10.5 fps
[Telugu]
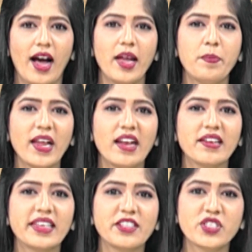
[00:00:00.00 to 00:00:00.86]

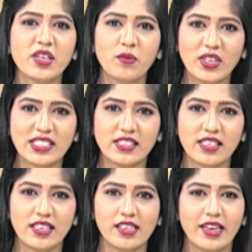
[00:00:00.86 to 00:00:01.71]
ఐపీఎల్ రిటెన్షన్
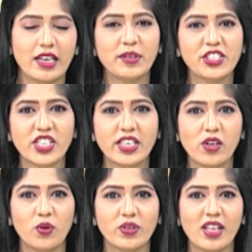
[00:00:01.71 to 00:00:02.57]
ముగిసింది ఎనిమిది
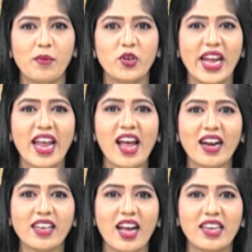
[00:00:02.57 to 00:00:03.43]
జట్లు తాము ఏ
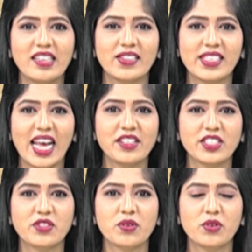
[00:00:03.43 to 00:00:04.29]
ఆటగాన్ని రిటైన్
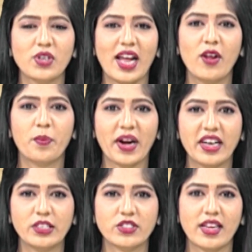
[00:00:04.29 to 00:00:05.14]
చేసుకుంటున్నాయో
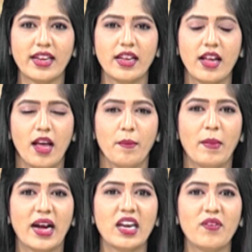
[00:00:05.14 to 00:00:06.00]
ప్రకటించాయి
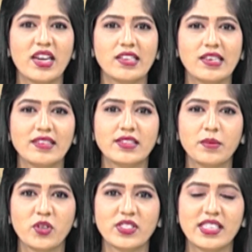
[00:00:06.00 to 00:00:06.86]
మంగళవారం
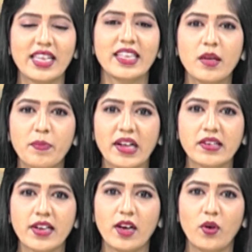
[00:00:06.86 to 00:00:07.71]
రాత్రి ముగిసిన ఈ
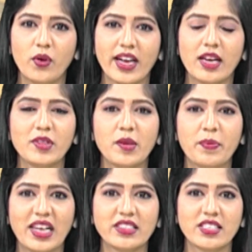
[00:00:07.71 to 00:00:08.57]
ప్రక్రియలో ఎనిమిది
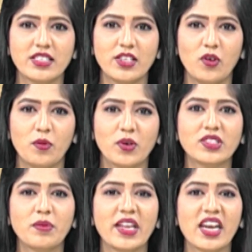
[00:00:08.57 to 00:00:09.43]
ప్రాంతజీలు
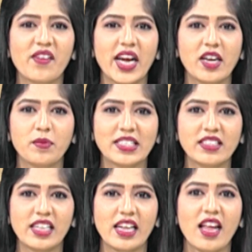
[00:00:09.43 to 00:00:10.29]
మొత్తం ఇరవై ఏడు
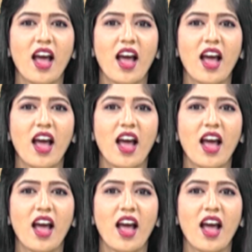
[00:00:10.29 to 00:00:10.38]
మందిని